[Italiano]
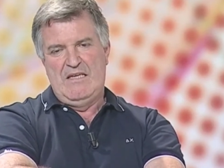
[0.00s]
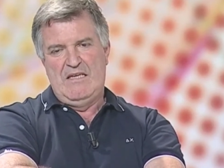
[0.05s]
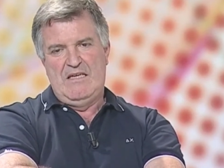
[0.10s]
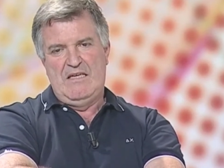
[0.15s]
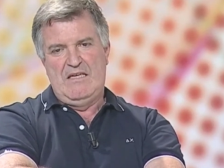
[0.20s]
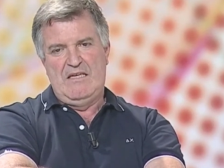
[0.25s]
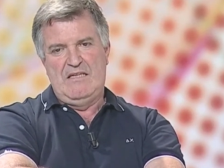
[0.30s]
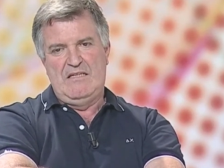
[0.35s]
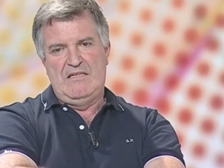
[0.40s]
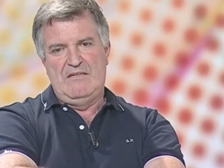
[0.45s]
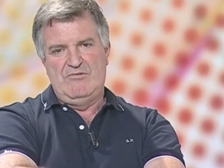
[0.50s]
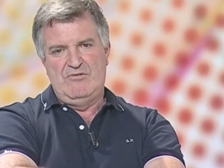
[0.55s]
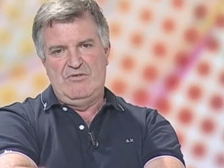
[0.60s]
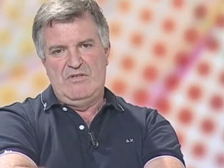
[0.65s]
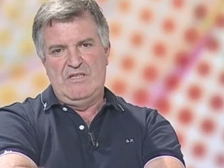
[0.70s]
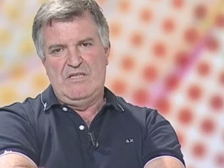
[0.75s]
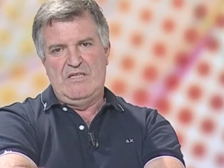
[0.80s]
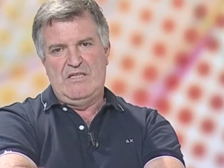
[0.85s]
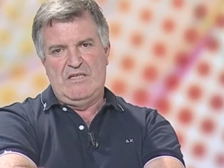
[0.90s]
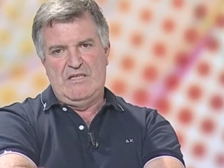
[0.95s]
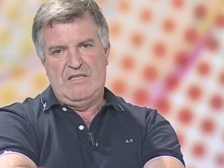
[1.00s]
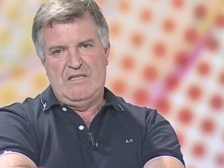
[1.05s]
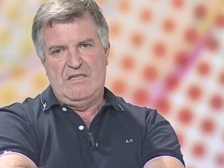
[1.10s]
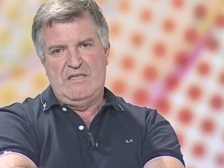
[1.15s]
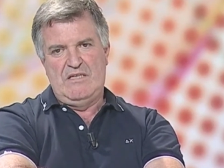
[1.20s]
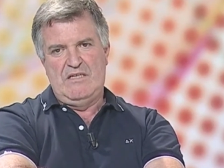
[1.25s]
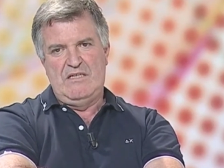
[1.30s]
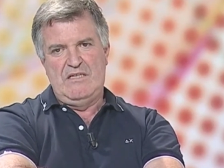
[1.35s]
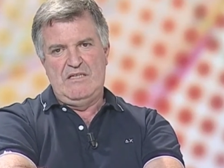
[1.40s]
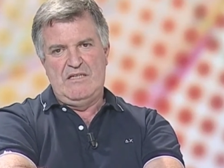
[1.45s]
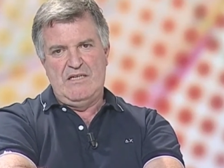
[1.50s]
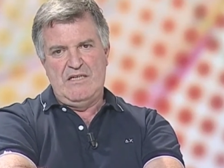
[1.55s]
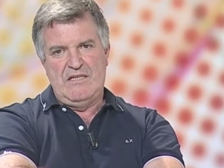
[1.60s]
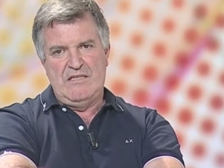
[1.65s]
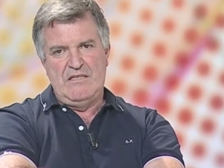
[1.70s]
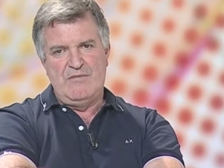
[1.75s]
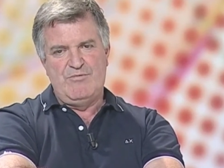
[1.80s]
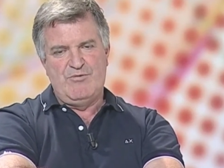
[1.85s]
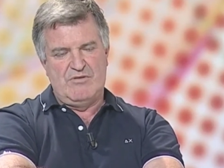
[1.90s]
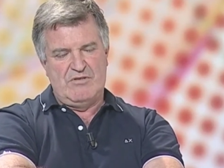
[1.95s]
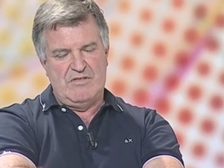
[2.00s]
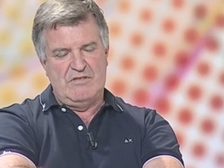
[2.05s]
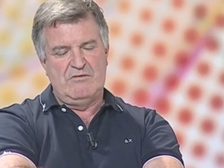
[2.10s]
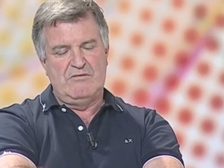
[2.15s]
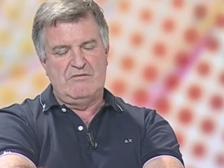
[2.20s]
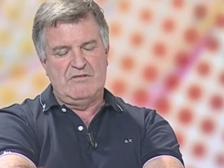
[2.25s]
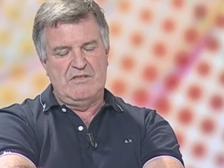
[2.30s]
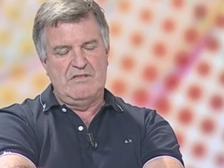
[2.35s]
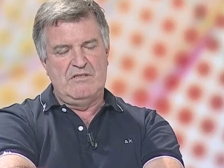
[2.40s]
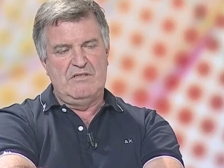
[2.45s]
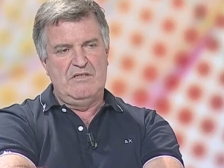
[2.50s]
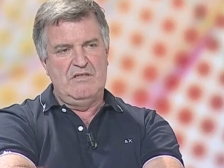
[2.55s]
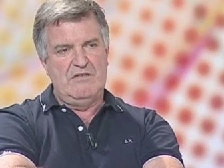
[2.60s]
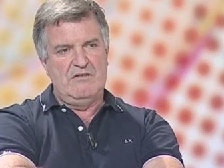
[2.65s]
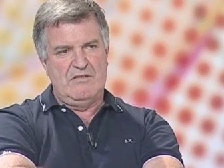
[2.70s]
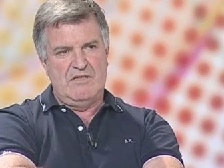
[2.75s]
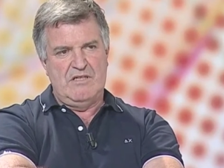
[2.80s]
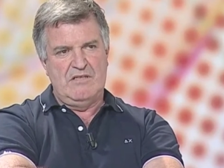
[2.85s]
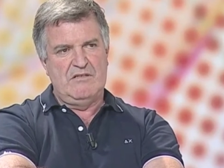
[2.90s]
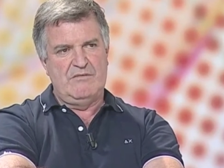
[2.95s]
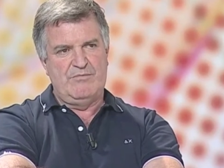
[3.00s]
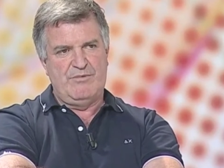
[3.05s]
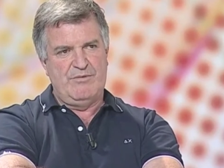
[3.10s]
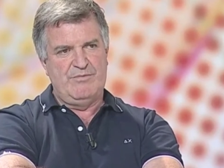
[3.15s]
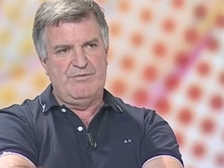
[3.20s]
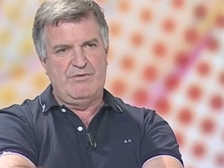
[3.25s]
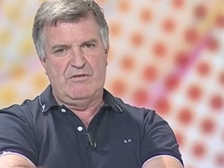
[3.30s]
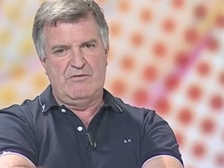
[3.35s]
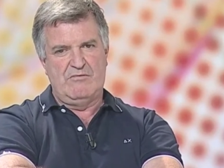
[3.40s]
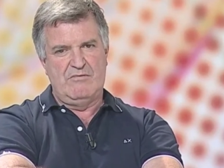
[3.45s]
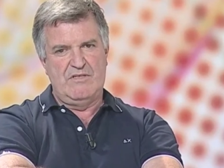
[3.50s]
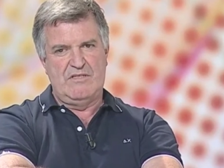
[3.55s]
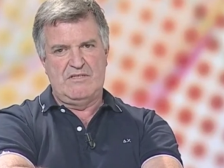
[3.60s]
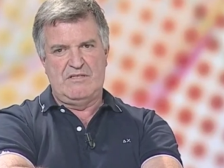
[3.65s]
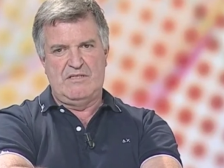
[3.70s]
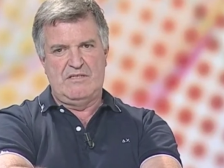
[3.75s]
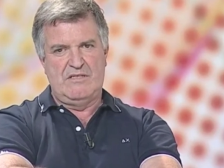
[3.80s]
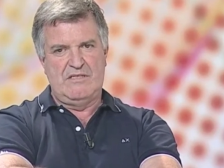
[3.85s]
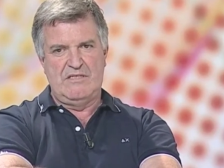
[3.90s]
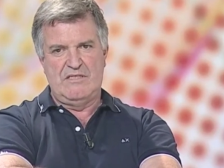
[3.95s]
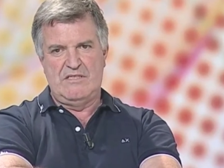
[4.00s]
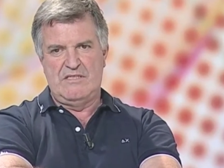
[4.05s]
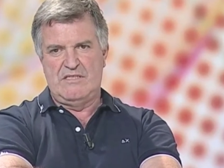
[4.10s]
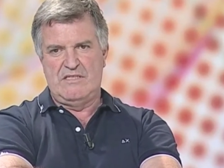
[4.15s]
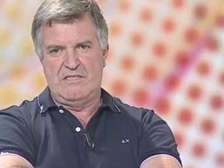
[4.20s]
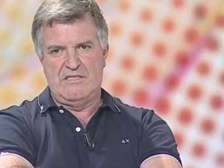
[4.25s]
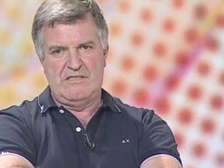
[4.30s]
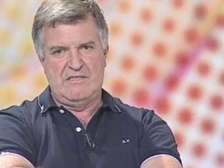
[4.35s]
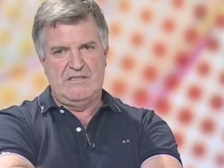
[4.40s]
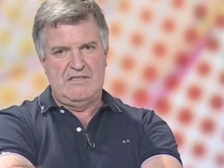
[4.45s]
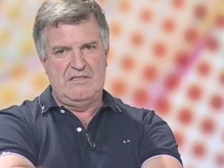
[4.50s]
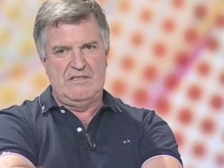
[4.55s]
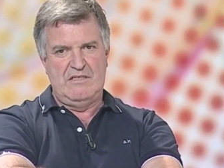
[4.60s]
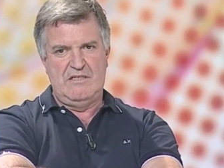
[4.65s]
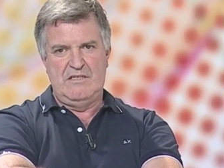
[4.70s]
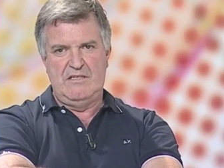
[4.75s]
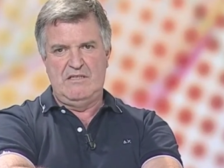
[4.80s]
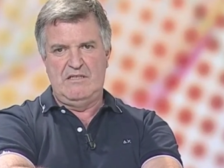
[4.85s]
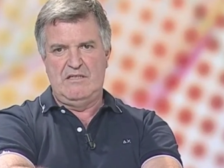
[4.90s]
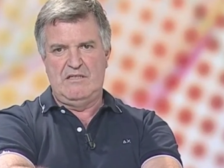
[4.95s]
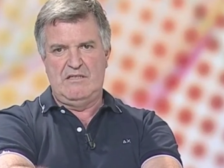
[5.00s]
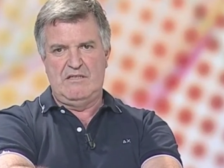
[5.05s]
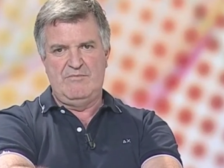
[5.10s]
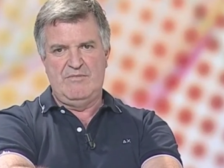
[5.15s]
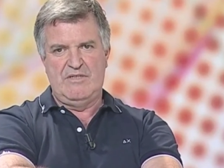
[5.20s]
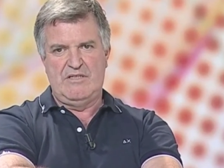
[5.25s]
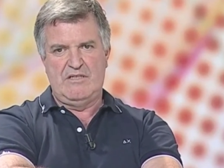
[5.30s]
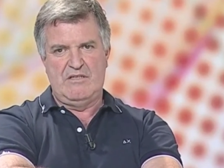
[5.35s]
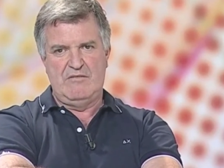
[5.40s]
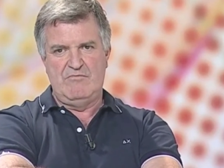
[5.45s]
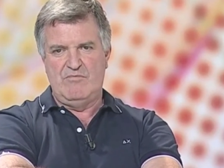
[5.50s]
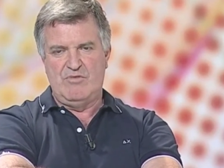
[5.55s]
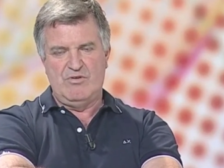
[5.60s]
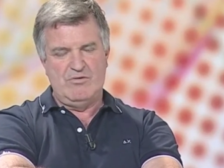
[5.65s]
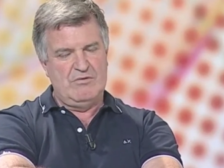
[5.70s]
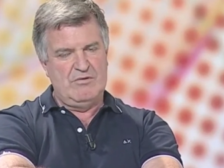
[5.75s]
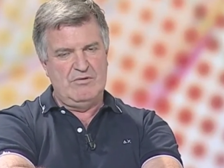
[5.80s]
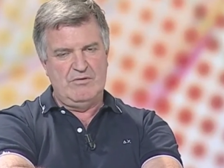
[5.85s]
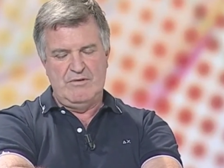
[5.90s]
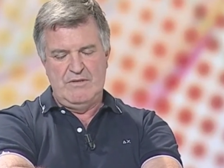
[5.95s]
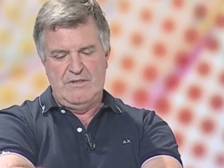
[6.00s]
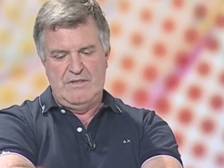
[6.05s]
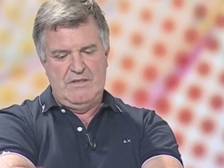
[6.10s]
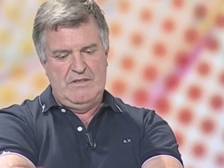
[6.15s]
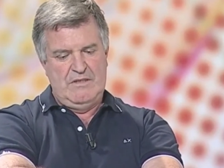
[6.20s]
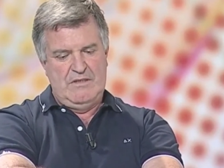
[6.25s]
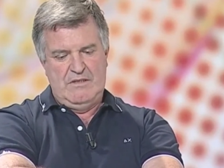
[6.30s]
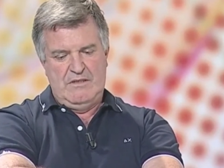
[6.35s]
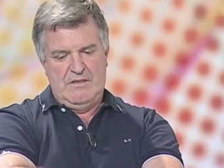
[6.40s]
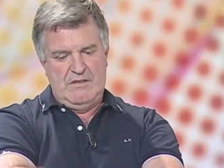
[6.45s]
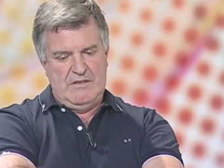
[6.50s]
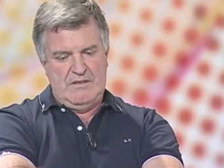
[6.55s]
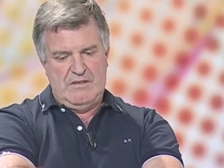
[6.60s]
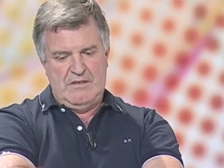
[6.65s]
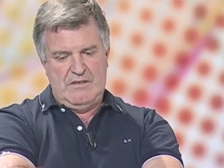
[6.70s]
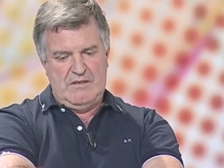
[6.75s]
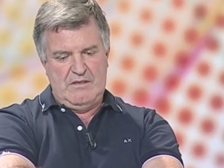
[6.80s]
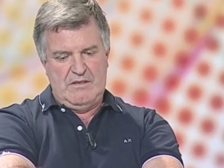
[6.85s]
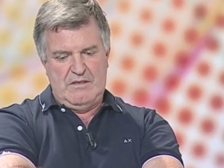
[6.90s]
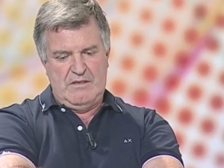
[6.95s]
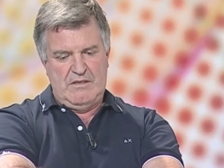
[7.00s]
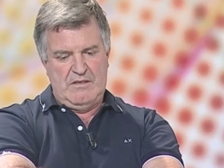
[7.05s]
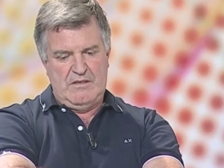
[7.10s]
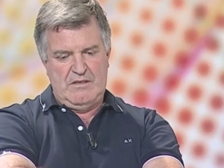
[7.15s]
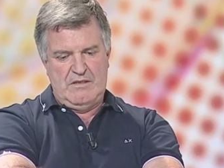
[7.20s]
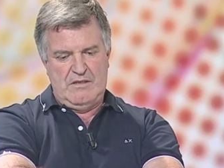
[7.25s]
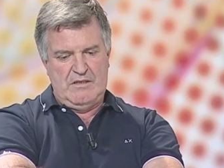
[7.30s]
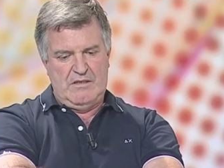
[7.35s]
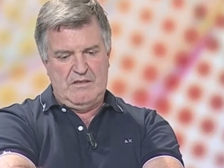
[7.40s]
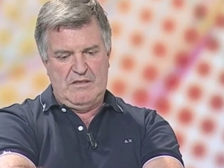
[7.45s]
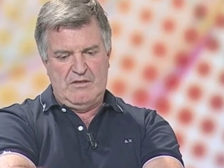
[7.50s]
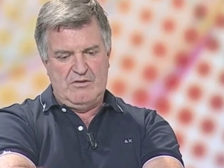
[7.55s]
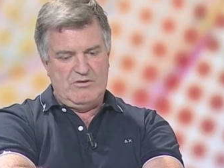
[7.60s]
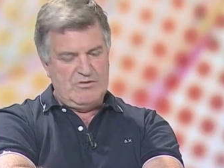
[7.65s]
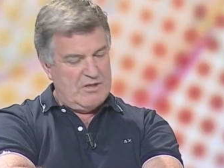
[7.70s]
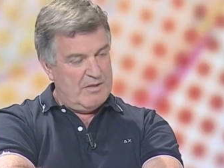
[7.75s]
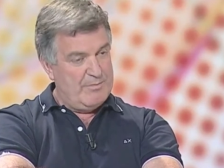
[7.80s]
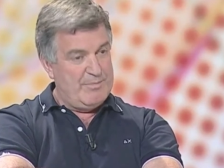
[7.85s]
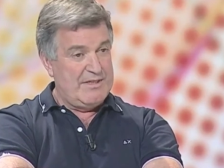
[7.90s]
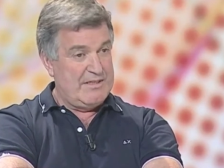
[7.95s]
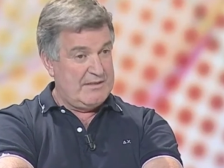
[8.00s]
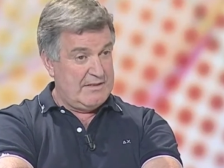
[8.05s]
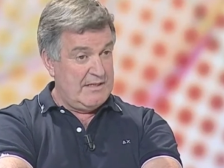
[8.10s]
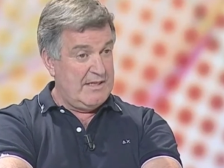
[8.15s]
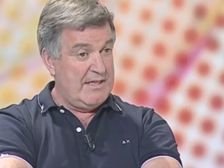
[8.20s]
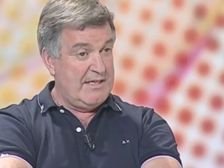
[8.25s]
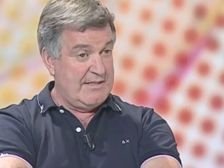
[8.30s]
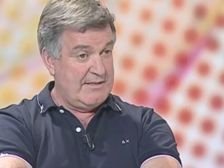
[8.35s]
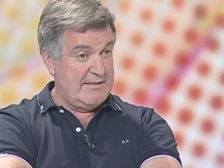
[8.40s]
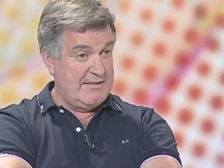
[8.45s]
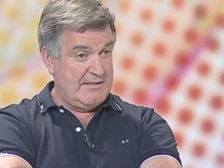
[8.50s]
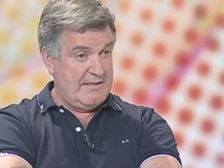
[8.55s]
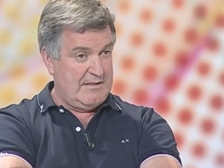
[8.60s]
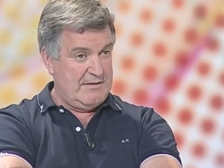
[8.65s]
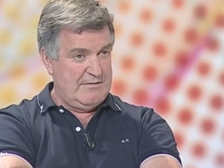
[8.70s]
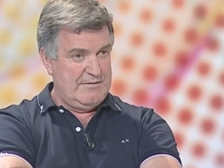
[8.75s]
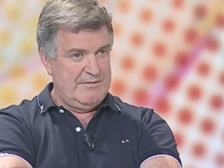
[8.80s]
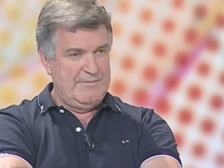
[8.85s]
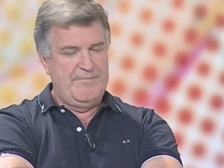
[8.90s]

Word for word: E devo dire che l'idea di Progetto Trentino è nata proprio da questa, dall'esigenza di rimettere in moto eh, la nostra appartenenza,